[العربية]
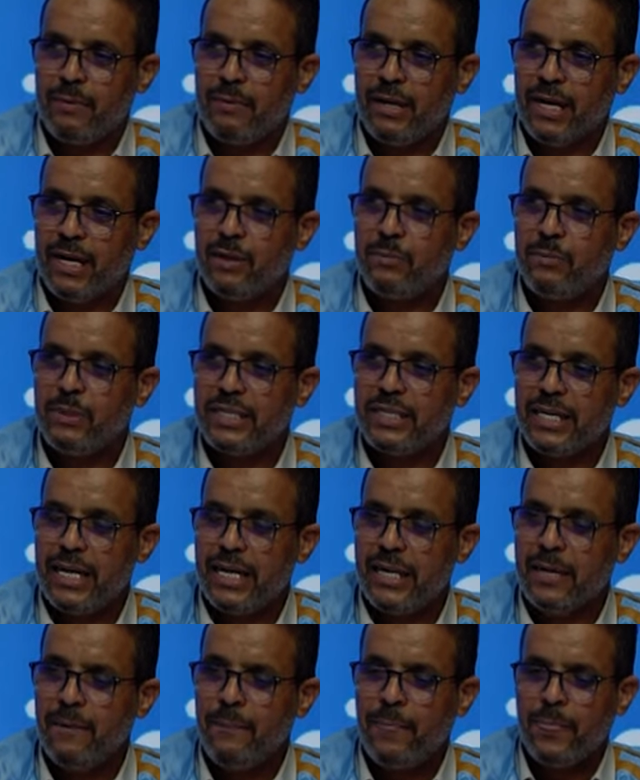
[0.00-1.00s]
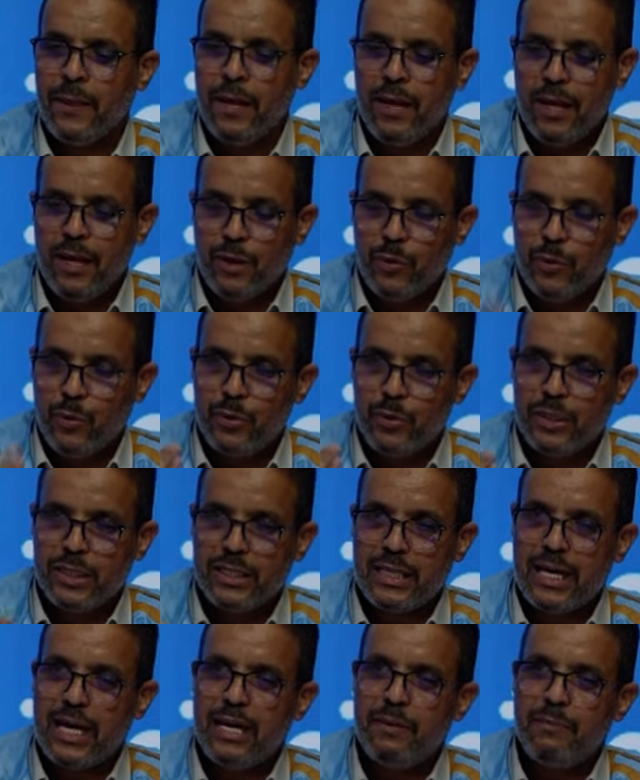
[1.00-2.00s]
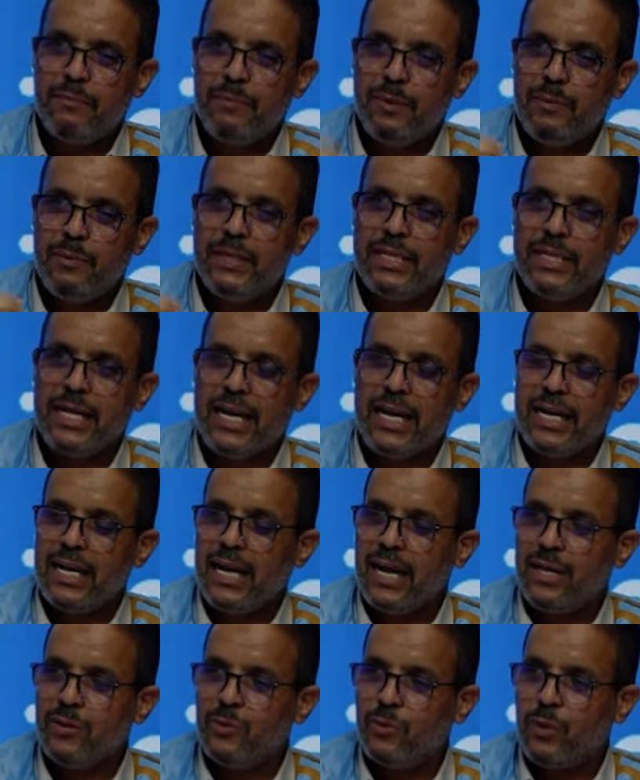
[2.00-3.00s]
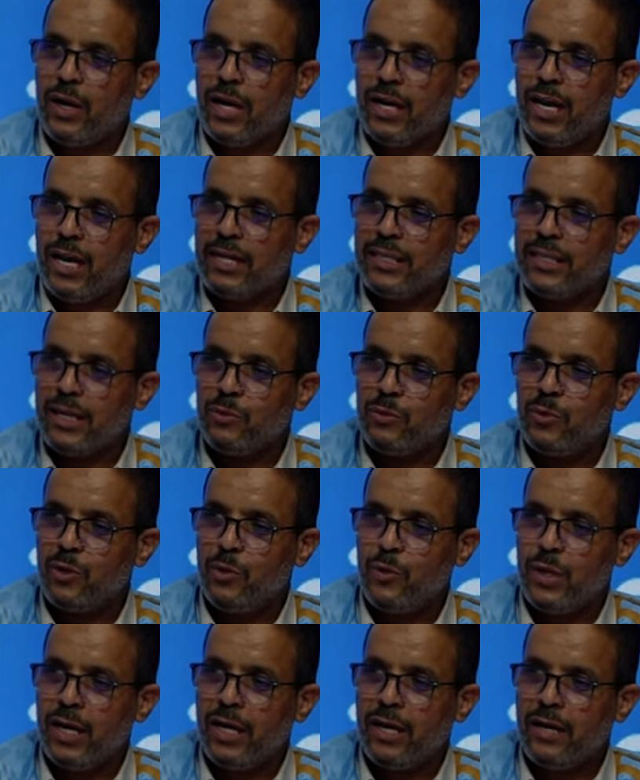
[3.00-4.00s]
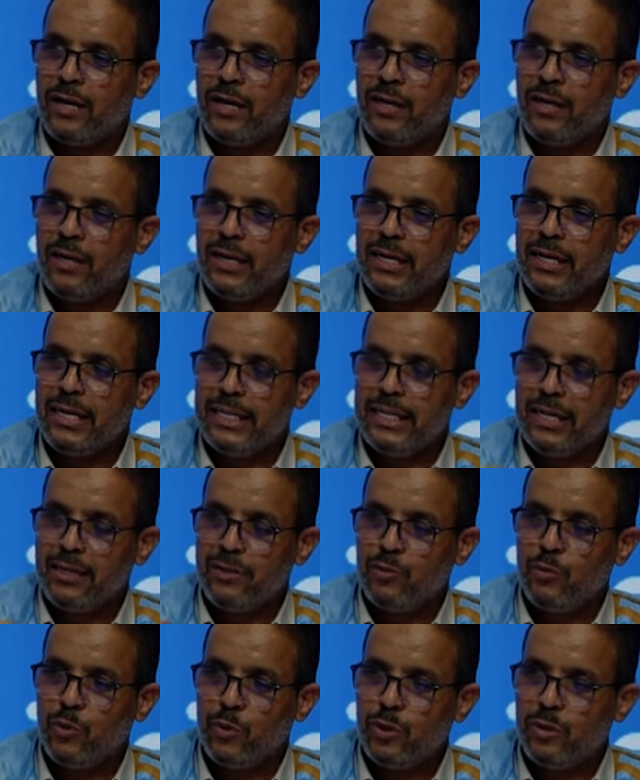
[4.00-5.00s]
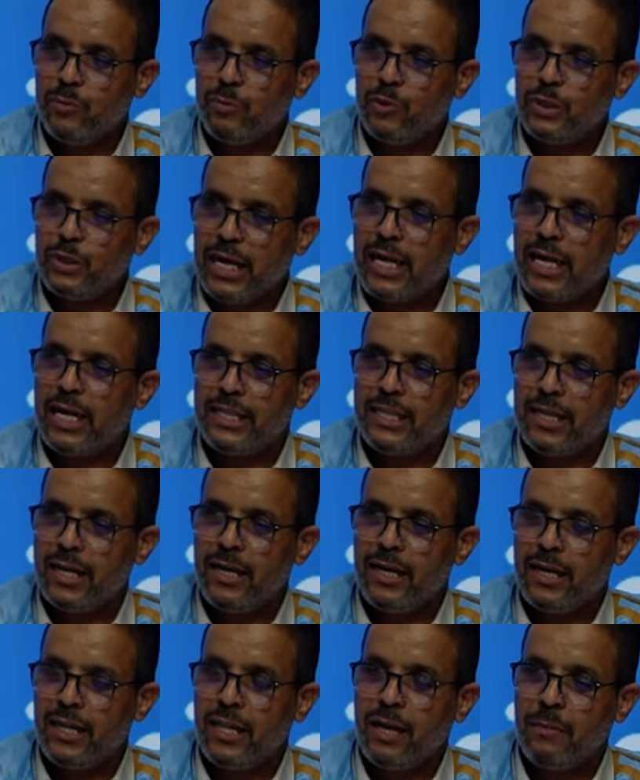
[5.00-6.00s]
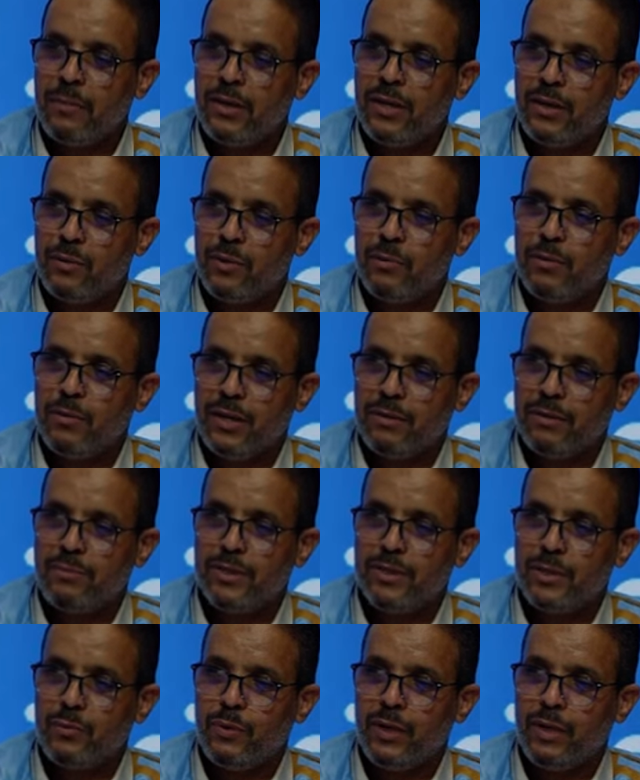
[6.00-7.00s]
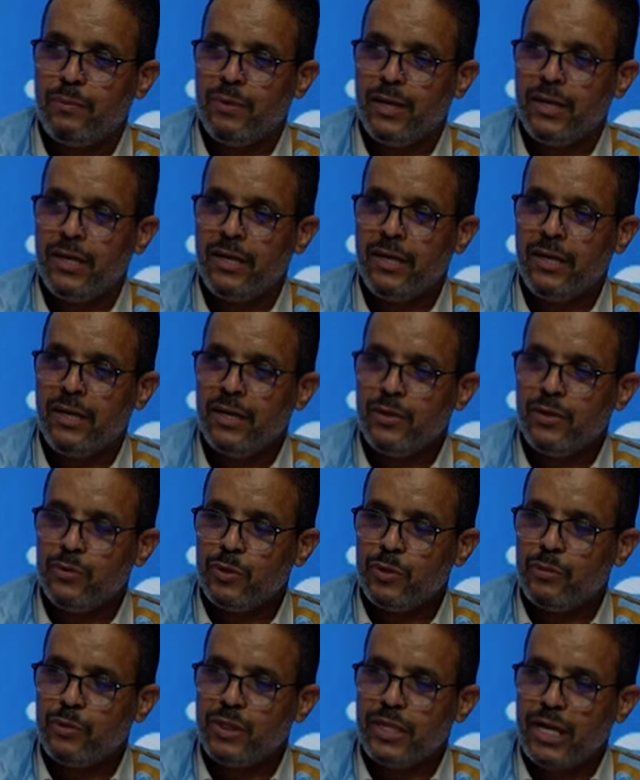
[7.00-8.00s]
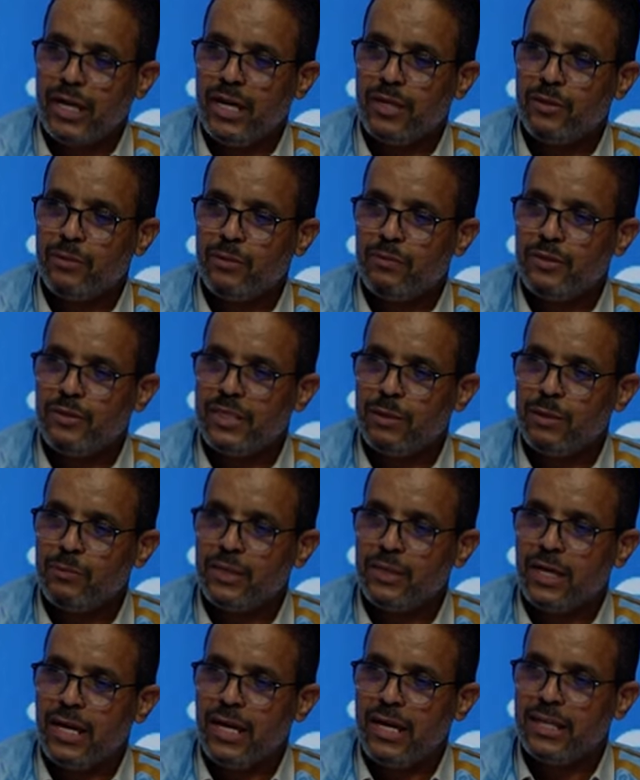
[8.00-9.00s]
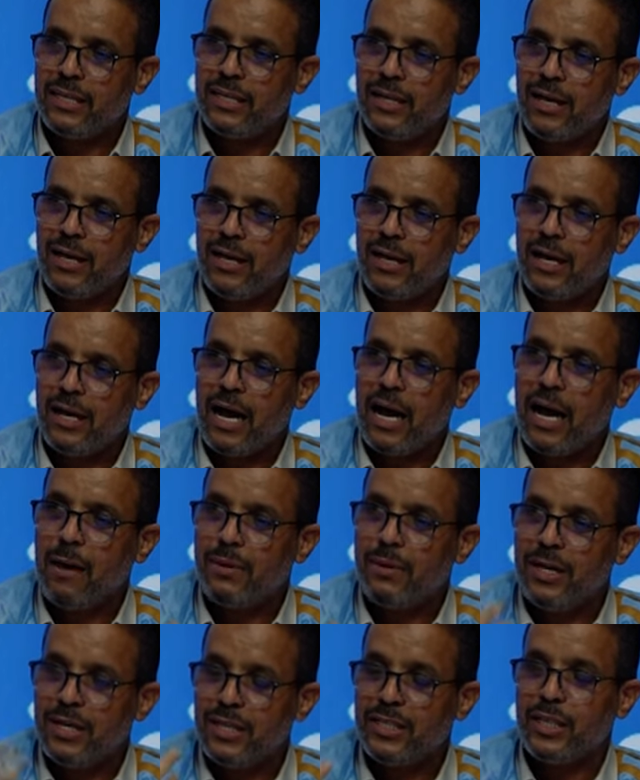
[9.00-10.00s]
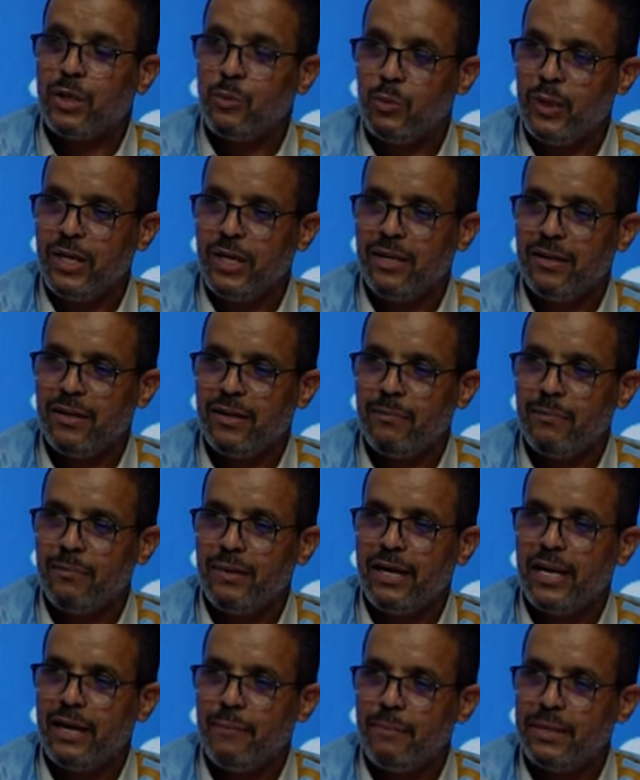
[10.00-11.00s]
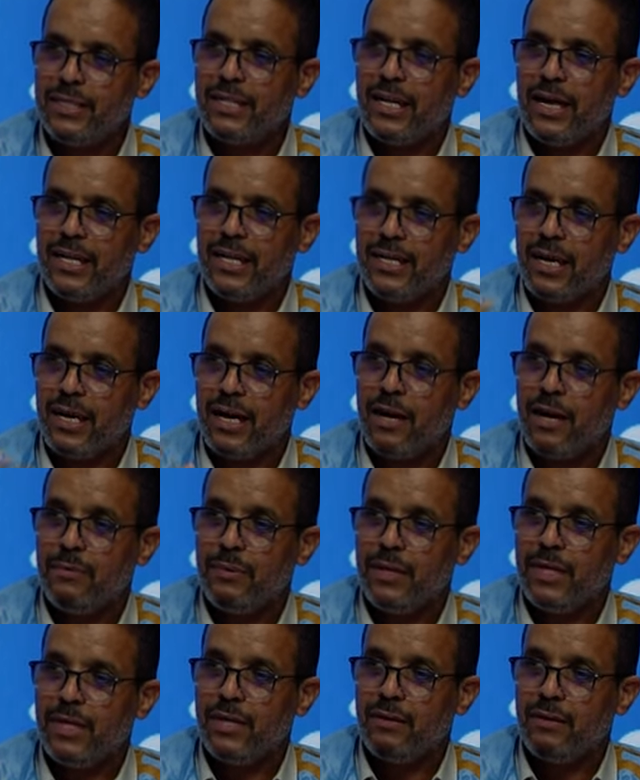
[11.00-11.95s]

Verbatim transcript: العالي وبالتالي يعود الطالب من البدايه قاعد عنده حلقات عنده هوايه قد تقول مدخلات هذا النظام اللي هو التكوين المهني تعود مدخلات نفسها مدخلات قابله للتكوين معناها مادة عندها قابلية